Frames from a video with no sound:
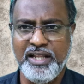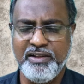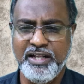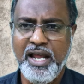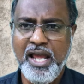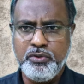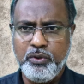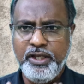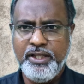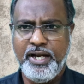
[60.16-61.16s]
தெரிஞ்சது
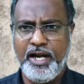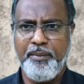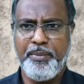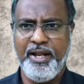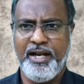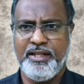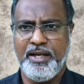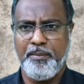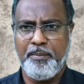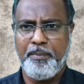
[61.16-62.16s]
ஸோ இதன் அடிப்படையில்
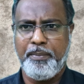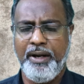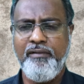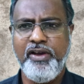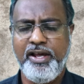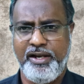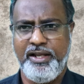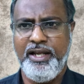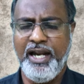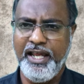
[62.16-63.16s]
தான் பல்வேறு
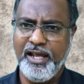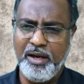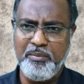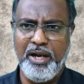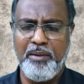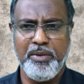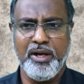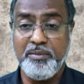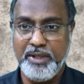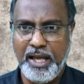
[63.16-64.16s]
இளைஞர்களும் இளைஞர்களும்